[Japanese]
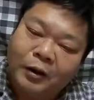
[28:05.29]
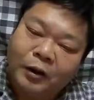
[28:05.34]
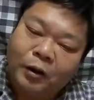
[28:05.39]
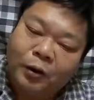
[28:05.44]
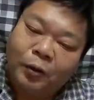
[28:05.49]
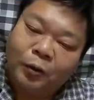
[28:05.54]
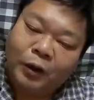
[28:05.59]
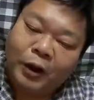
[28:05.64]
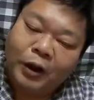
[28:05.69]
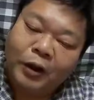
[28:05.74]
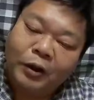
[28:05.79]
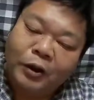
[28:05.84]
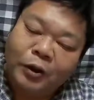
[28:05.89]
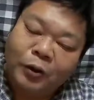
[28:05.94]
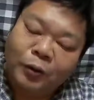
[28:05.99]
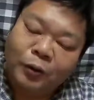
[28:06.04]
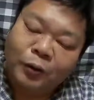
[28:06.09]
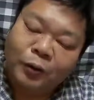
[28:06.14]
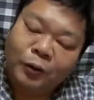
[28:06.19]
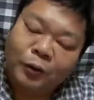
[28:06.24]
それを検
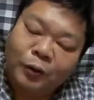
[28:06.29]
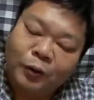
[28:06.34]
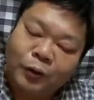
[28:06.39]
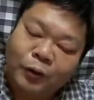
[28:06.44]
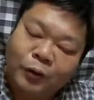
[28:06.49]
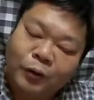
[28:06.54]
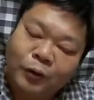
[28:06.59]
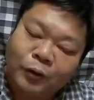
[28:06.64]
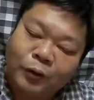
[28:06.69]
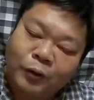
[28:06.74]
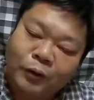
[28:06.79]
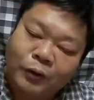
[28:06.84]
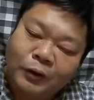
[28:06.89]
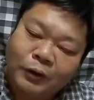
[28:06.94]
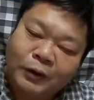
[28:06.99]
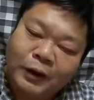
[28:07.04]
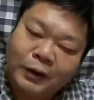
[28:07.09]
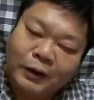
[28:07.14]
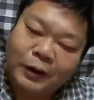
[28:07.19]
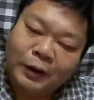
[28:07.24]
証
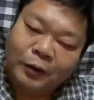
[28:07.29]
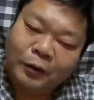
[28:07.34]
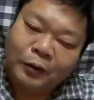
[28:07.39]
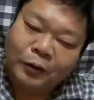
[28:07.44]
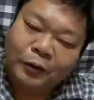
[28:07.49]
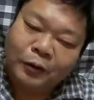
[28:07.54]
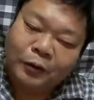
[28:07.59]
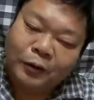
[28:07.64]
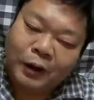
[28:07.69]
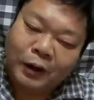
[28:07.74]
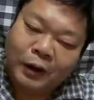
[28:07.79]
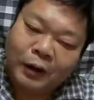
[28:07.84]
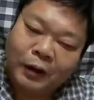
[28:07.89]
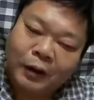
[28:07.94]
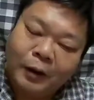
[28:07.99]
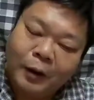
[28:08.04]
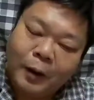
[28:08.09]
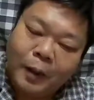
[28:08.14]
させるような、